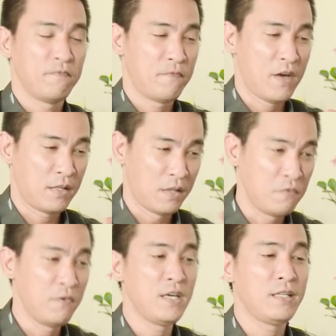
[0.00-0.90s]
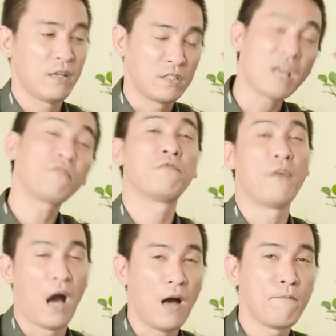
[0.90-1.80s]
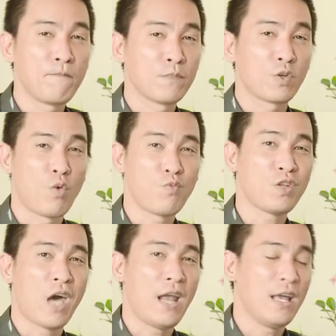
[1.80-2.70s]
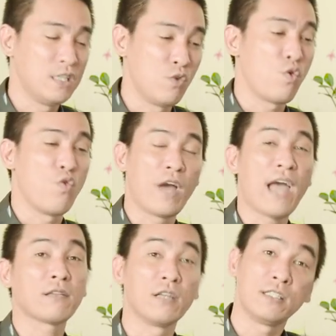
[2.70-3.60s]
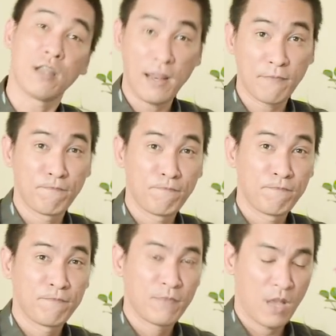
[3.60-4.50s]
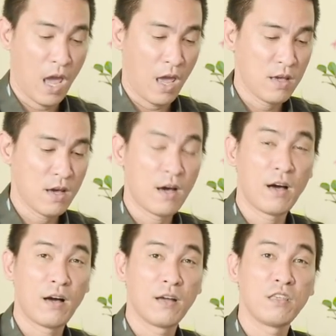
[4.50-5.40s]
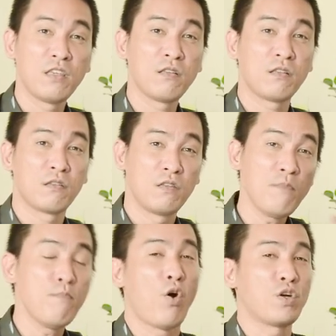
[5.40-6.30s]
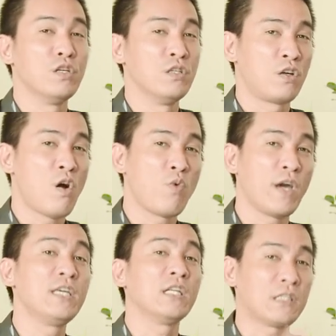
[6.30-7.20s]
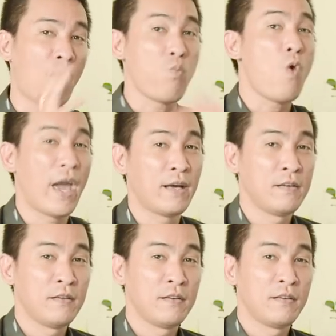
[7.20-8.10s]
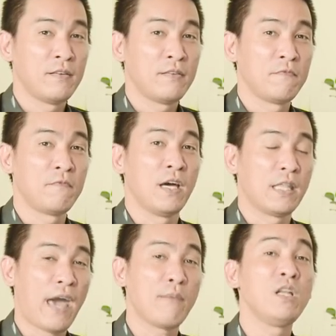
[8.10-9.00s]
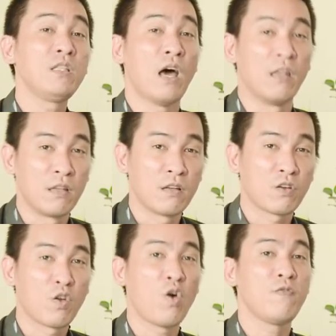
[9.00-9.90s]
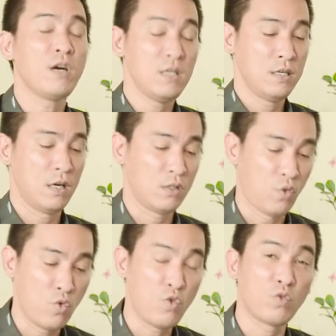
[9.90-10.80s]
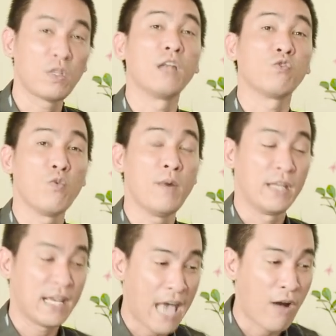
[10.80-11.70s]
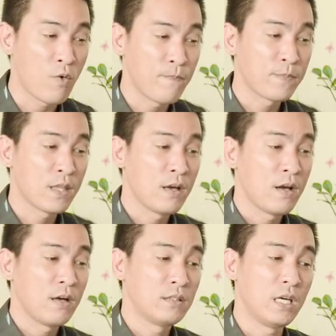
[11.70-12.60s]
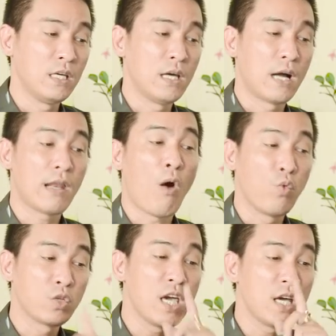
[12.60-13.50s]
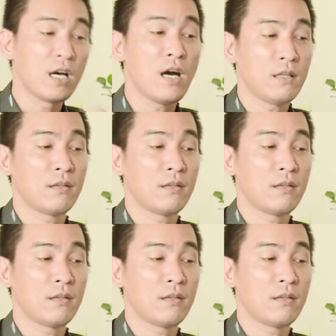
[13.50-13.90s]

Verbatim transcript: về tử vi sách vở cũng có thể là nhiều nguồn khác từ internet để uh, giúp mọi người có một cái nhìn tổng quan về tháng bính thìn đối với tuổi thìn của mình ra sao thì uh, đầu tiên á,